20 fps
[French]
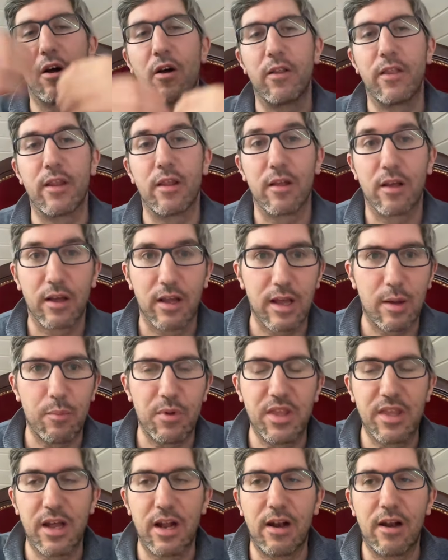un
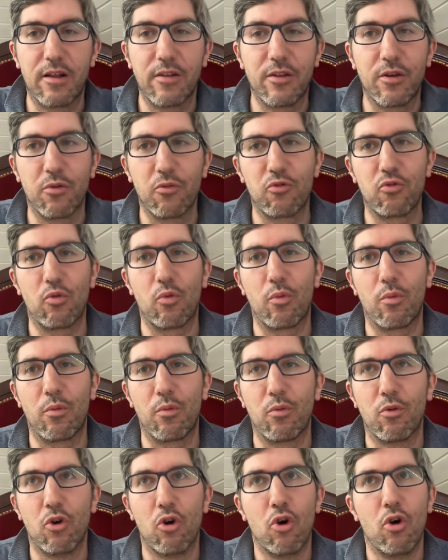capital dans
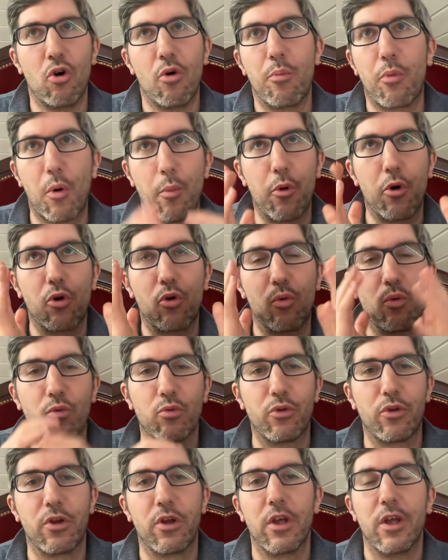son propre
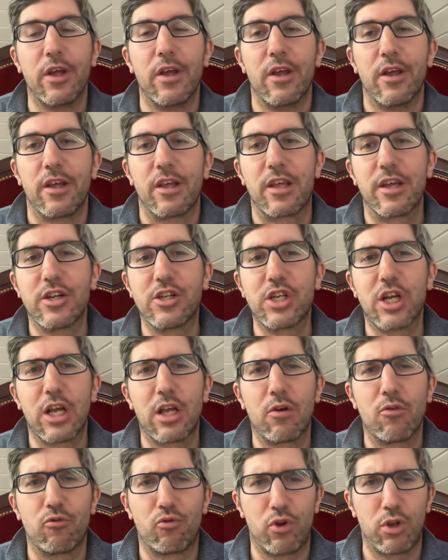compte, qui est
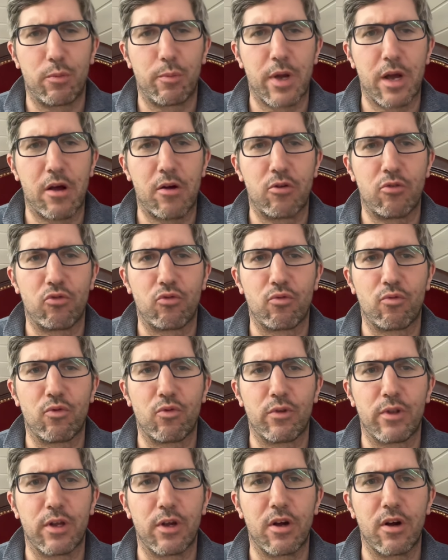géré ensuite par
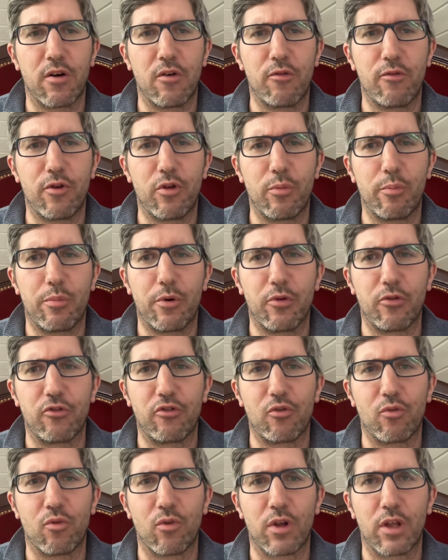souvent des grands fonds de
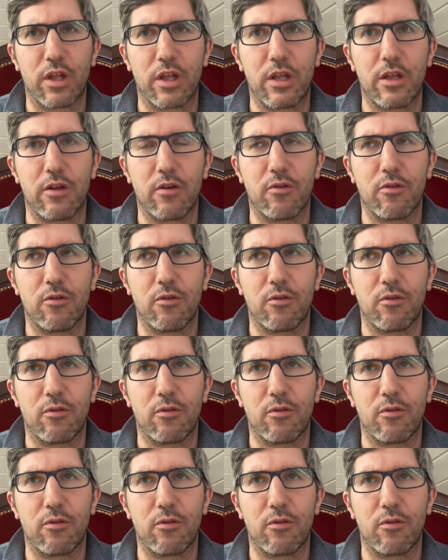pension qui, euh,